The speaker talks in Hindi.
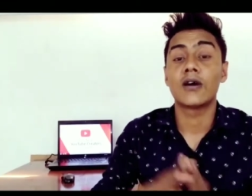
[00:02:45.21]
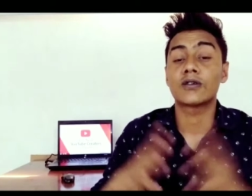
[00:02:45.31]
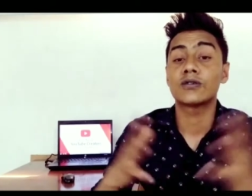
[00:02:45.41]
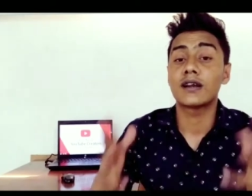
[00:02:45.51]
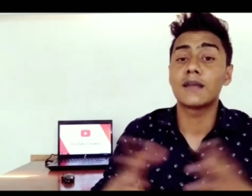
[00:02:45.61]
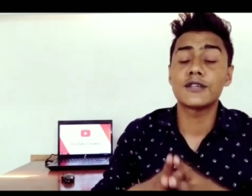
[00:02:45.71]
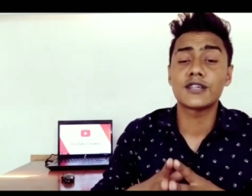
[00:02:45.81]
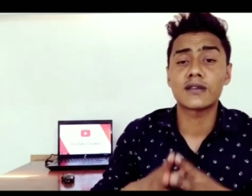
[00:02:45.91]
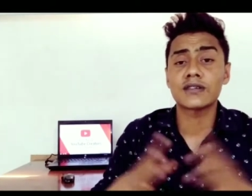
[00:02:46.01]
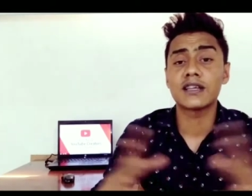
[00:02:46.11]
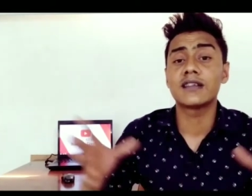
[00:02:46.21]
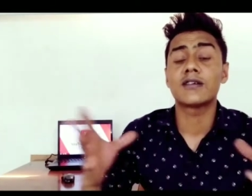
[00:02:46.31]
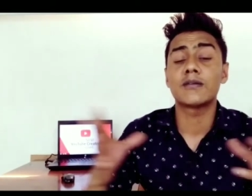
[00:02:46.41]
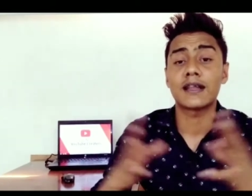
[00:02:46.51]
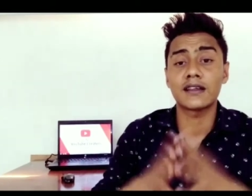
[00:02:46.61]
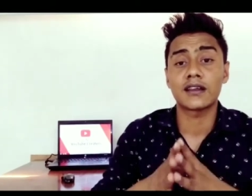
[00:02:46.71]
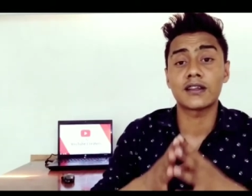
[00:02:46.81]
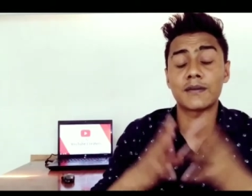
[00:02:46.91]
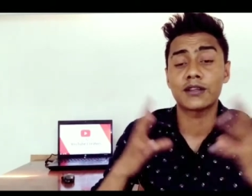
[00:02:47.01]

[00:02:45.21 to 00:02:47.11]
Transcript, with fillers: और जो अगला फीचर है उसके लिए चलो बात करते हैं